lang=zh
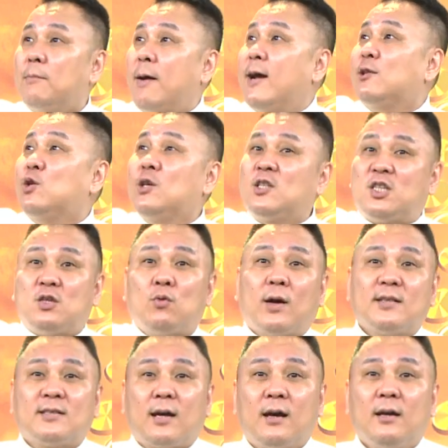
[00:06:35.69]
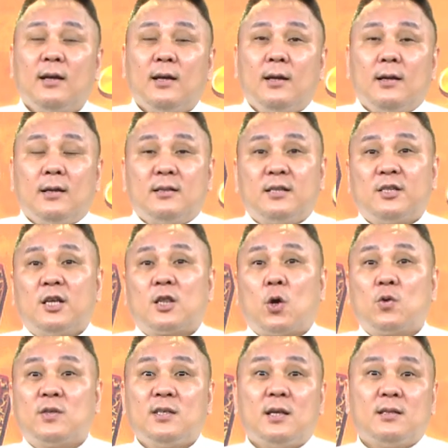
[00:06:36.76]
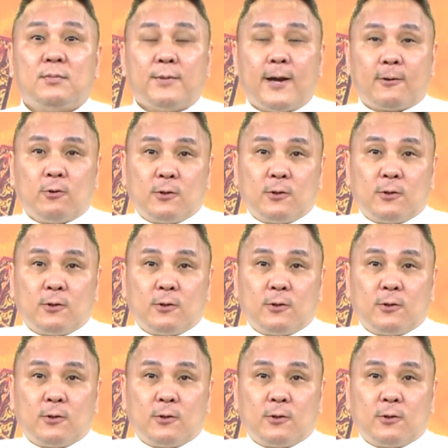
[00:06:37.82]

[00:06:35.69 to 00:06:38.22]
排队几万张，这些投资人怎么样？